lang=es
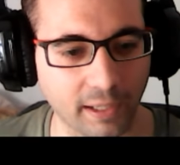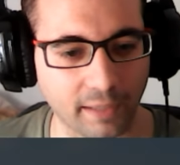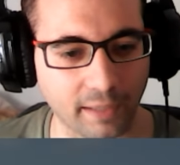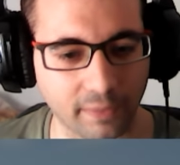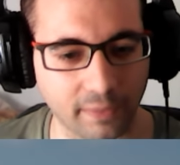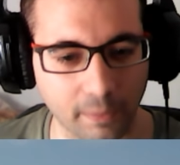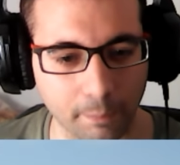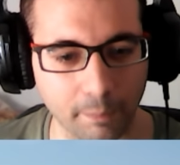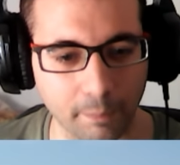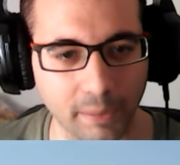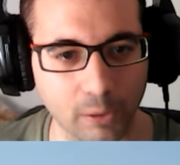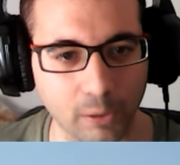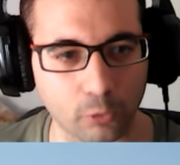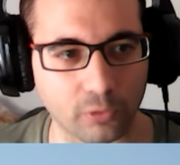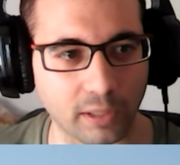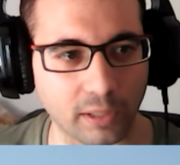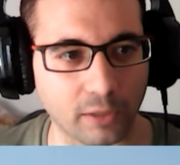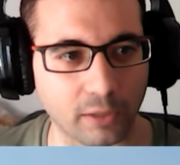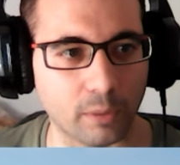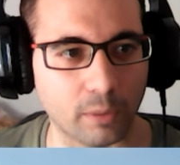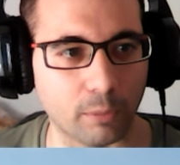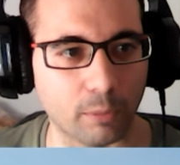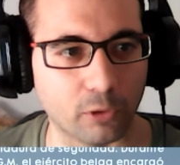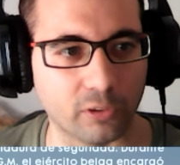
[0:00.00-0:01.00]
que hace menos
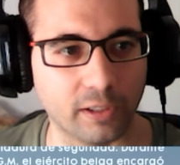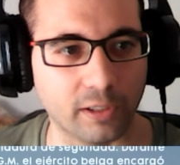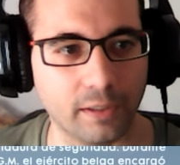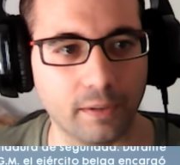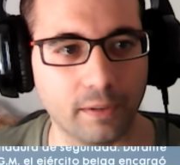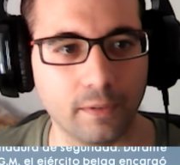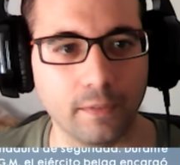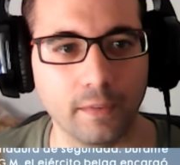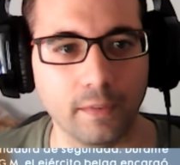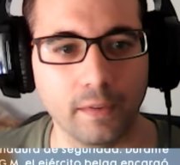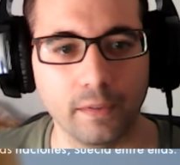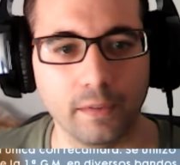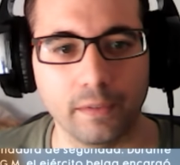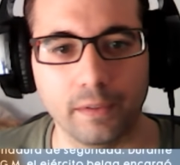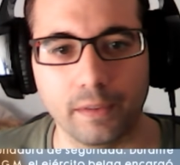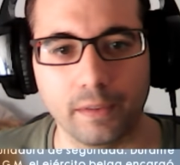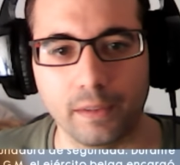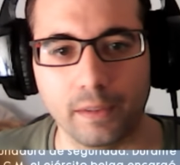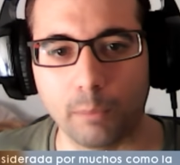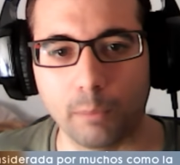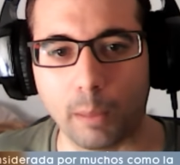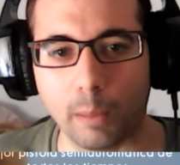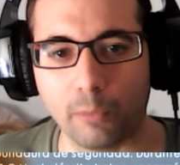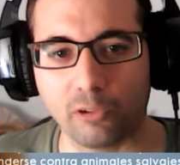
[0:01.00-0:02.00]
daño de por sí.
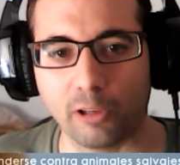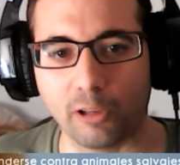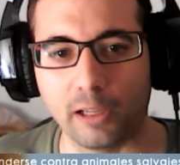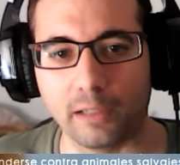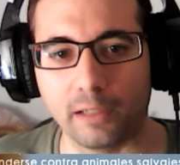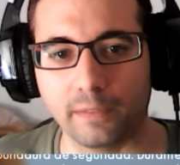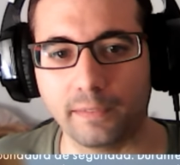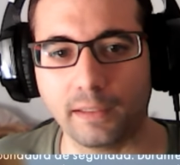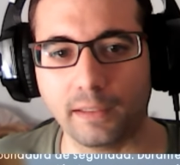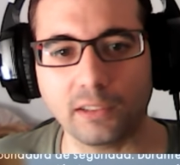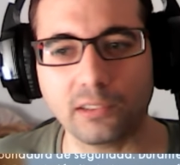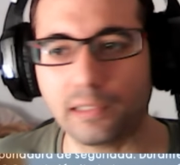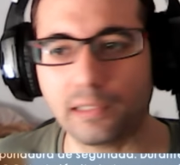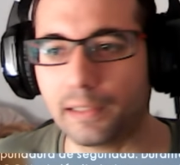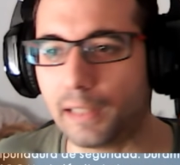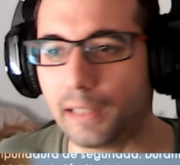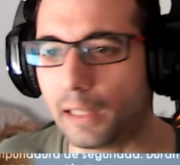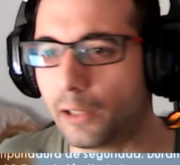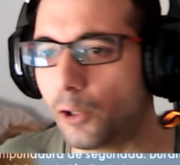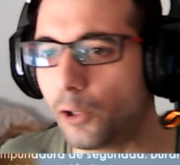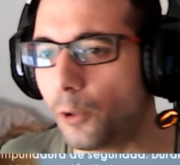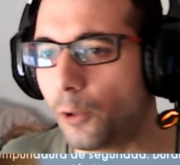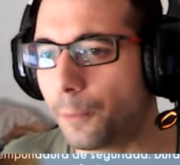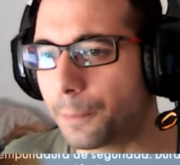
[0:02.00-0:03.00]
Vamos a ver, tasa de
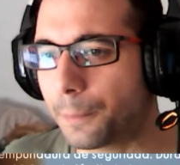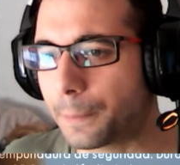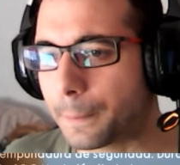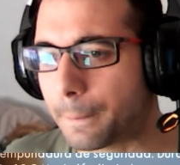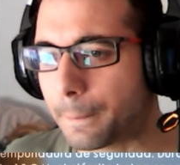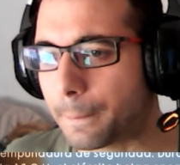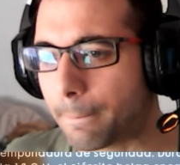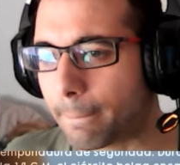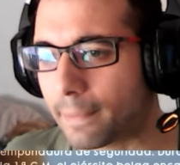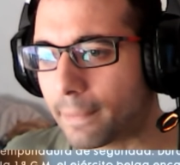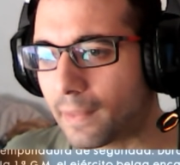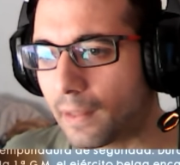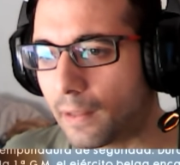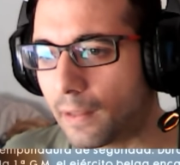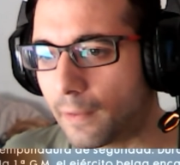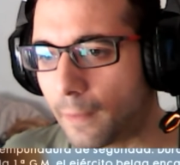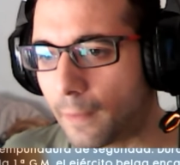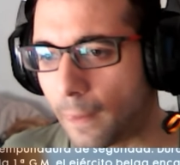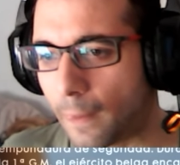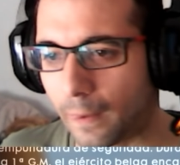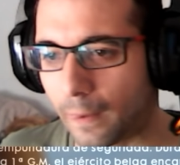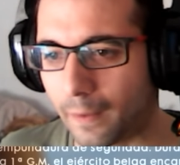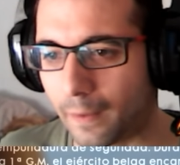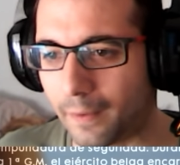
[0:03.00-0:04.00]
daño
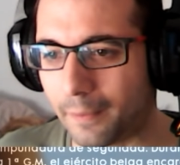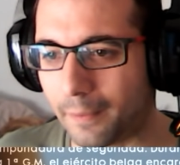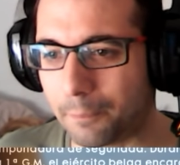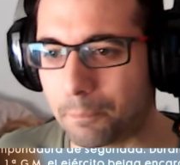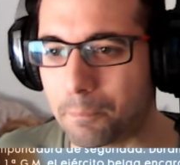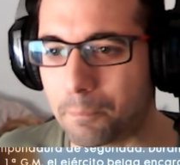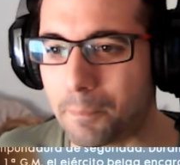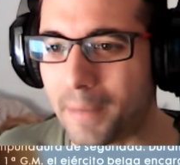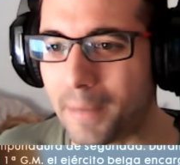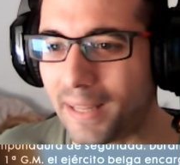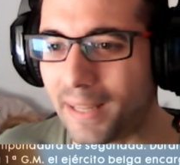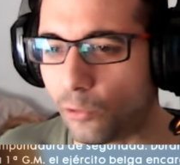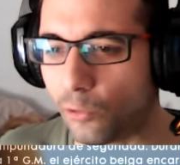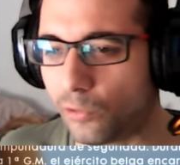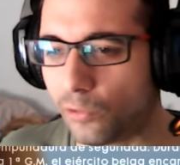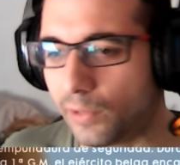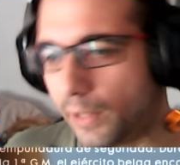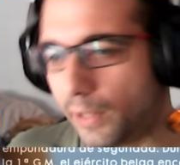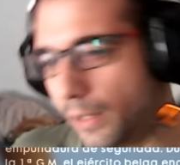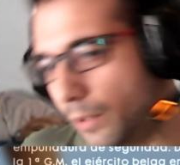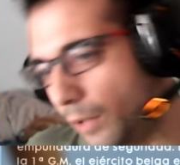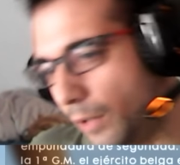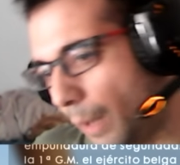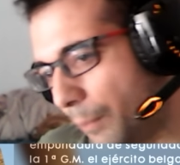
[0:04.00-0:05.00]
menos
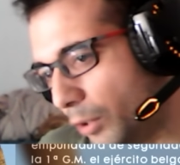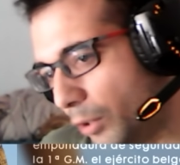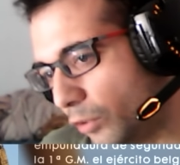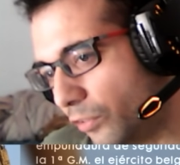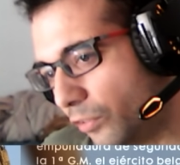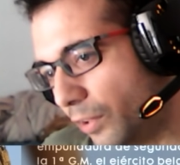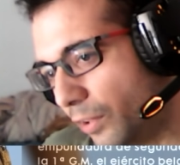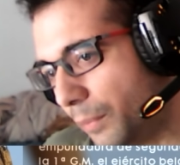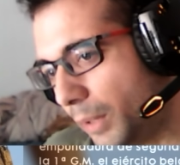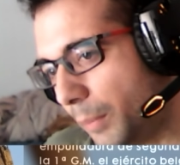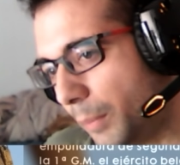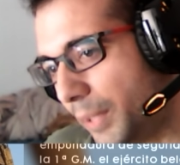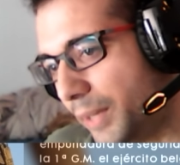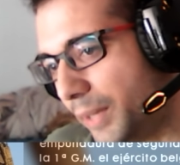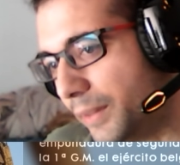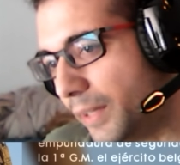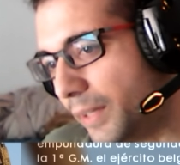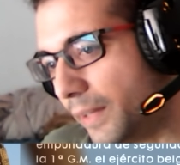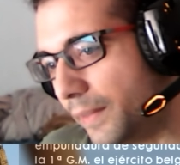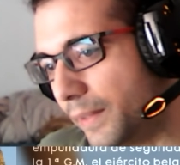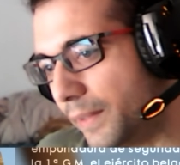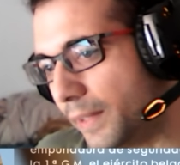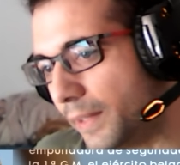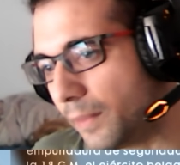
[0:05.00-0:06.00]
de
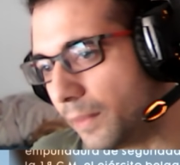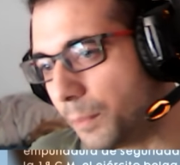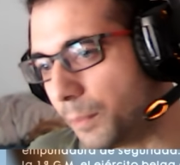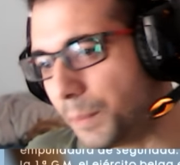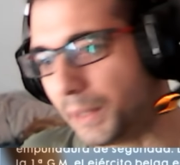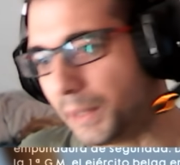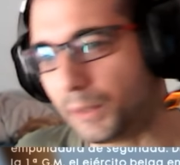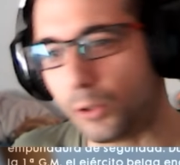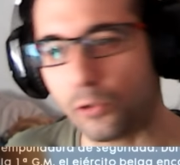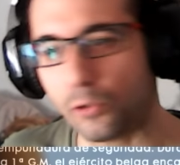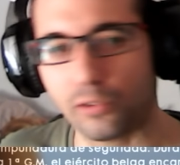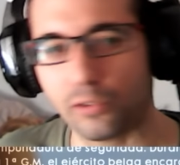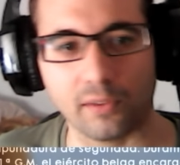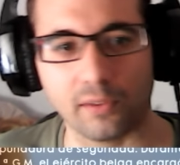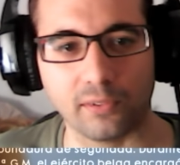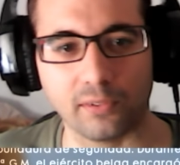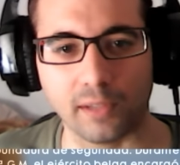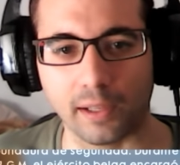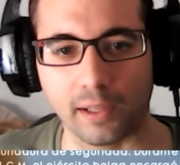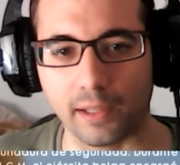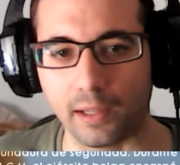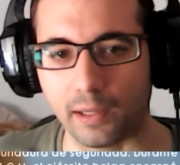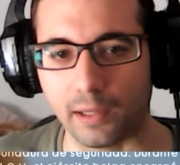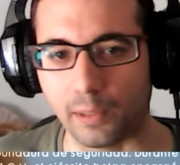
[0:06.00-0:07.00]
aproximadamente 10 metros
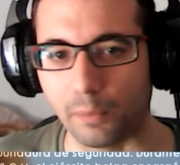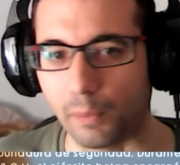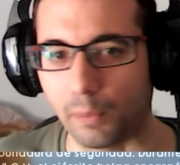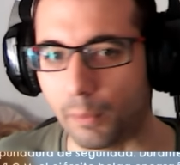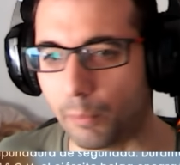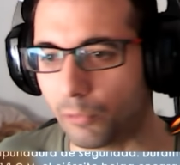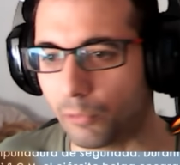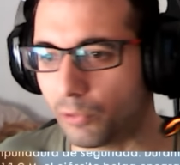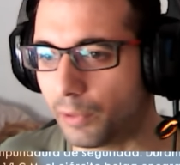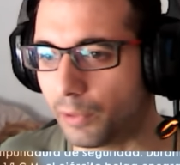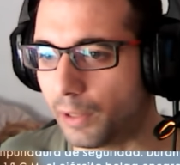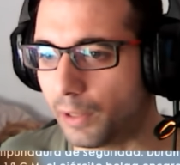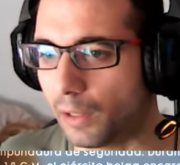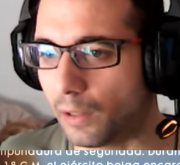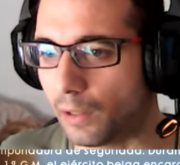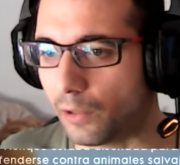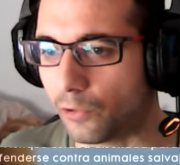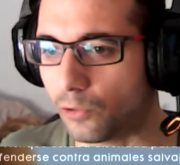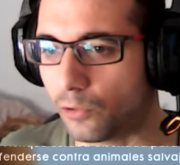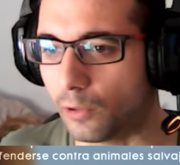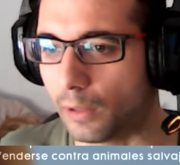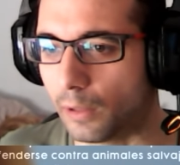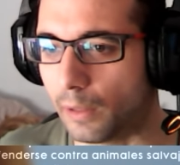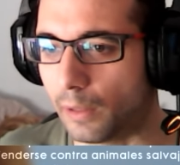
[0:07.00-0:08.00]
hasta aquí arriba. Vamos a ver el
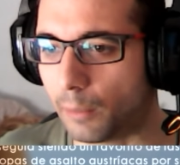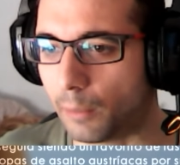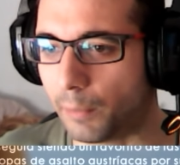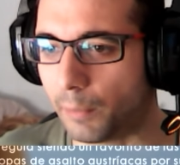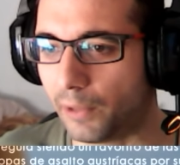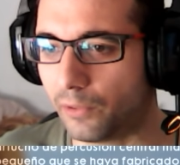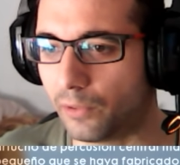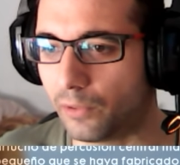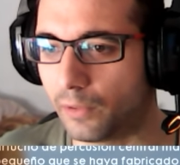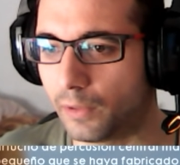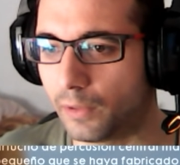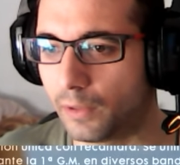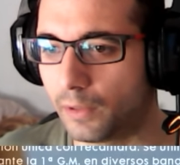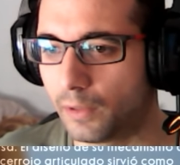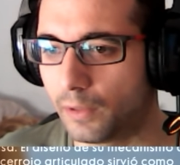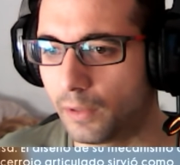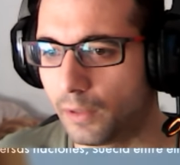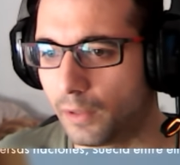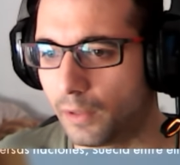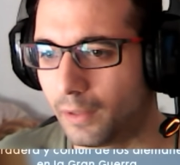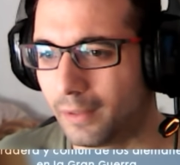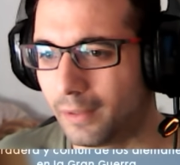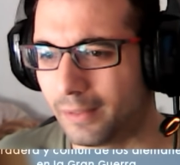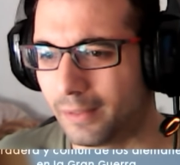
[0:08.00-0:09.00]
resto de armas.
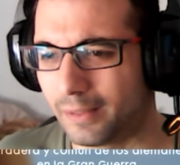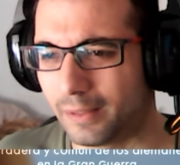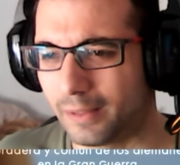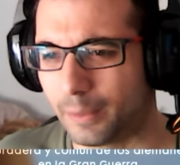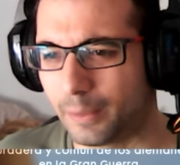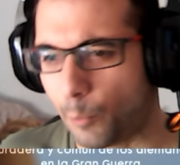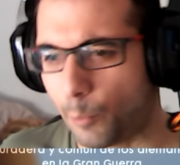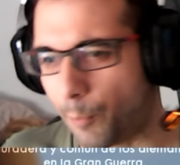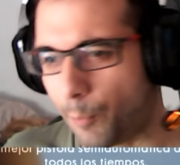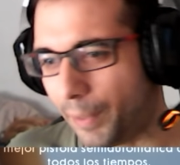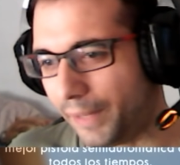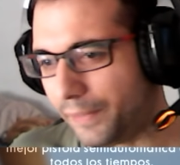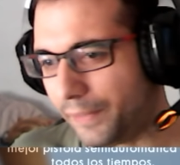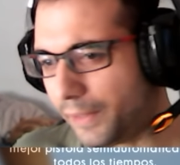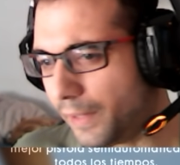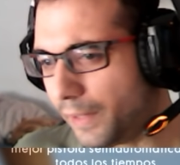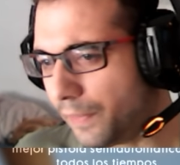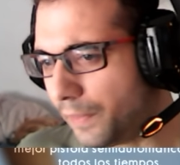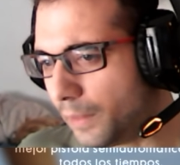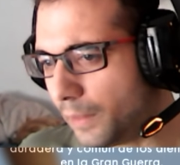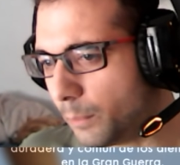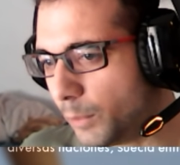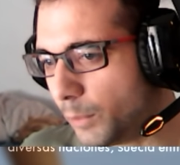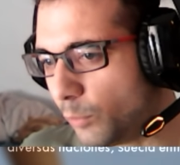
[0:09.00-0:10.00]
Pues parece
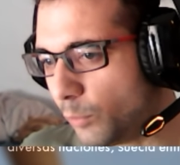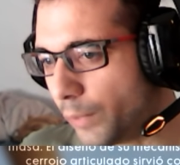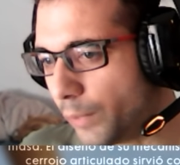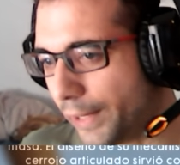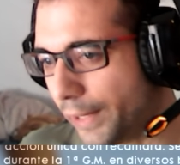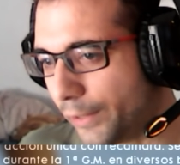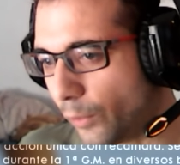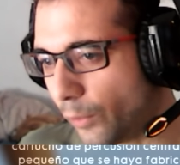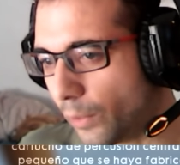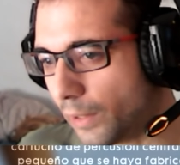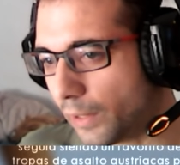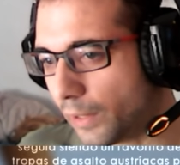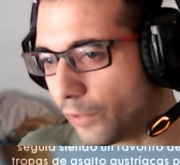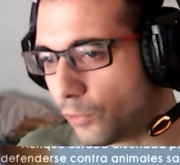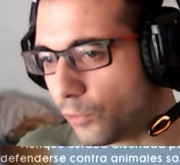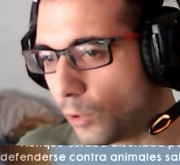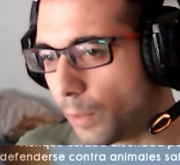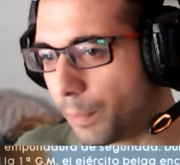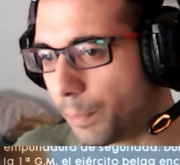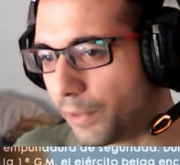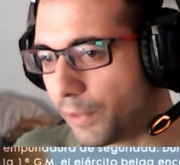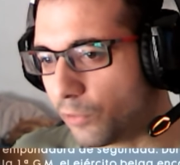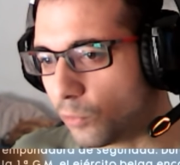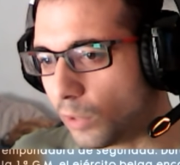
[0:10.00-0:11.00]
que hace el mismo daño que el
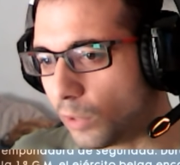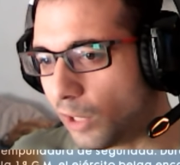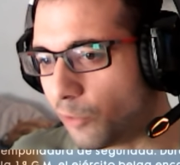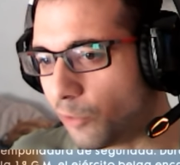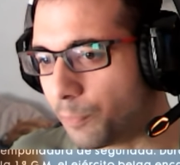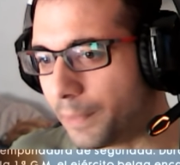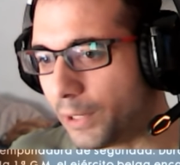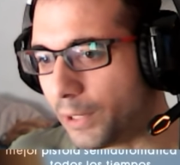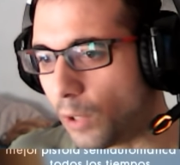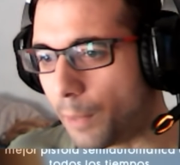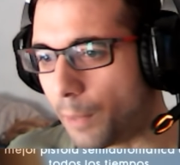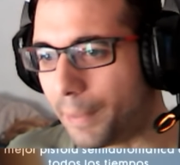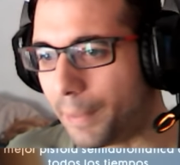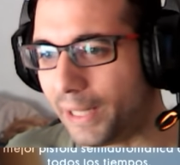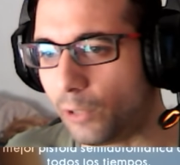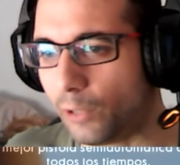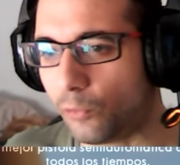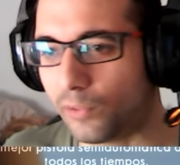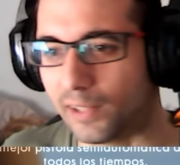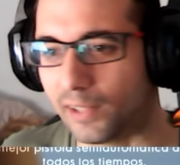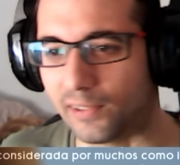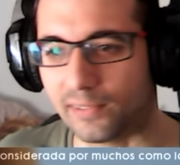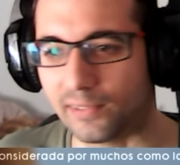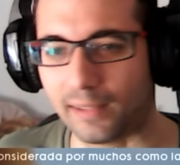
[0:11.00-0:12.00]
resto de pistolas, pero a
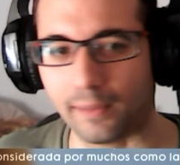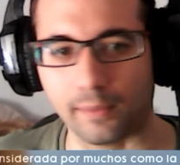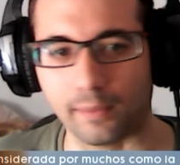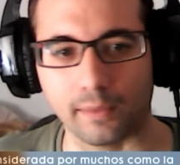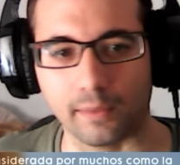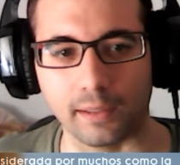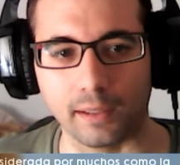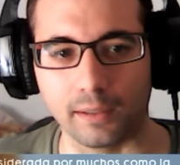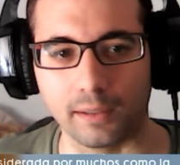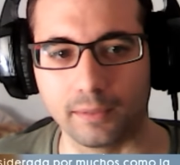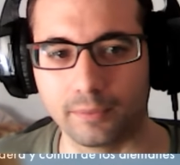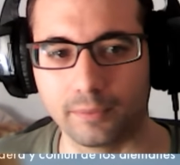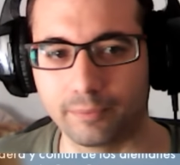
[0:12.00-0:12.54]
menos distancia.